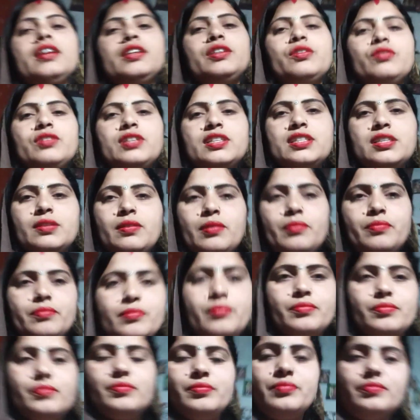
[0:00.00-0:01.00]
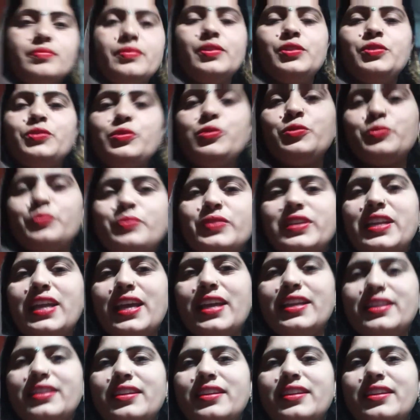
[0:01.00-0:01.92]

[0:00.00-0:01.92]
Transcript: क्योंकि जब हम यूट्यूब पर आए